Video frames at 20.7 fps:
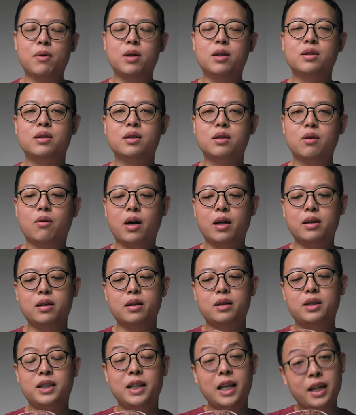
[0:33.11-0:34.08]
认识的话
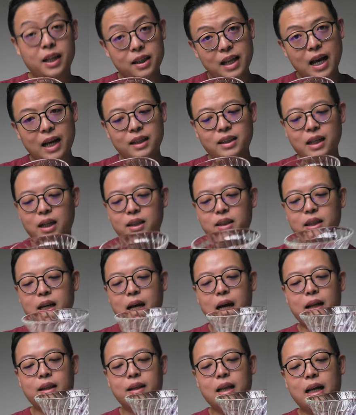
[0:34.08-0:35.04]
呢，简单跟大家讲一
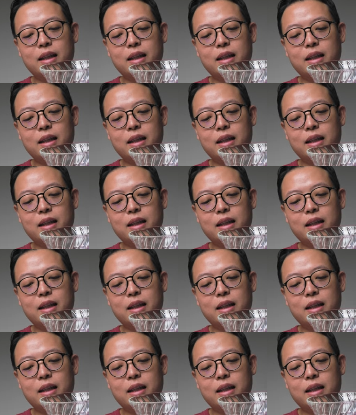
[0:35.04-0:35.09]
下，